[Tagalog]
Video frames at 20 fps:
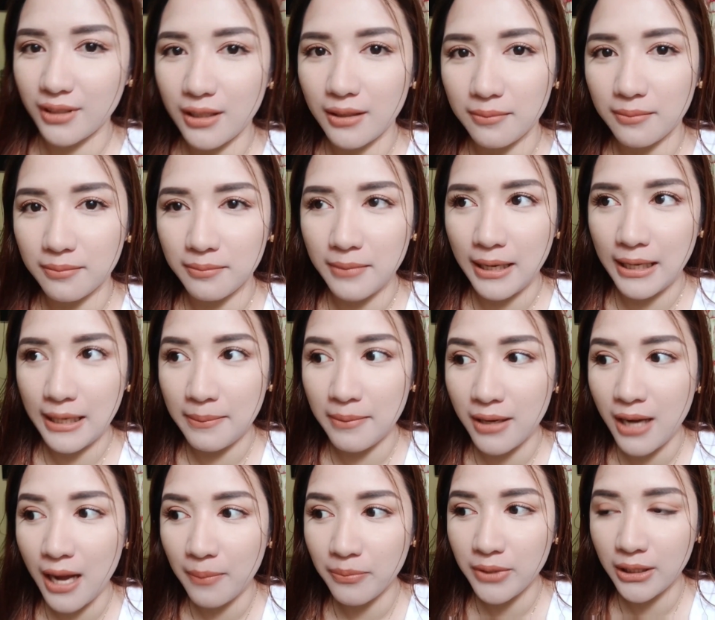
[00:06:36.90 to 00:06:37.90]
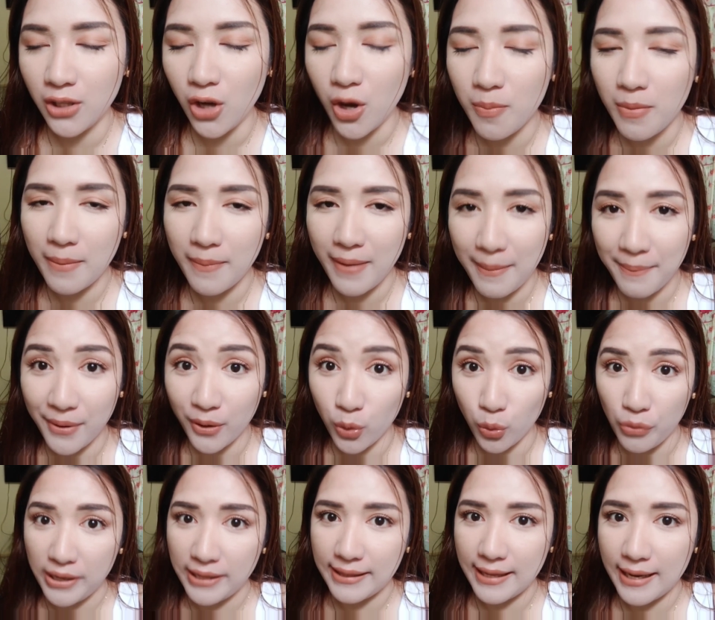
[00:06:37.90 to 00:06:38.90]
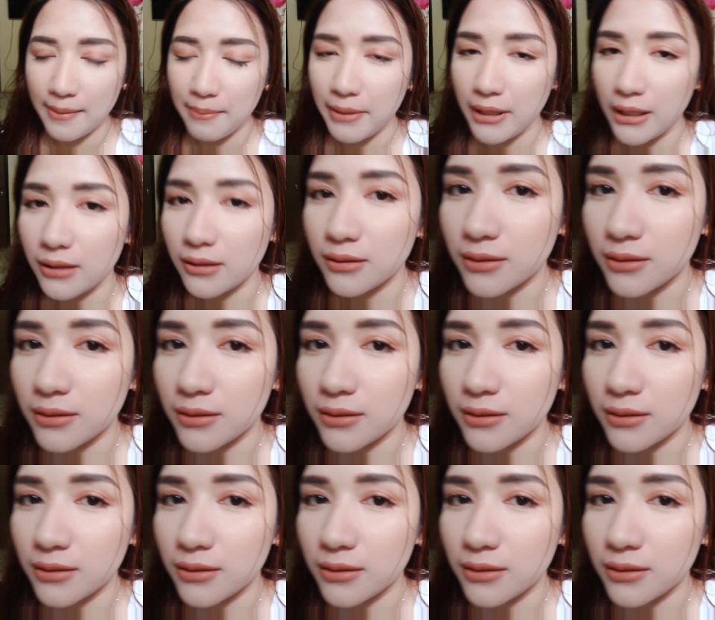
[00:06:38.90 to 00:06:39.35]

Bali, mag-update ako mamaya pag uwi namin.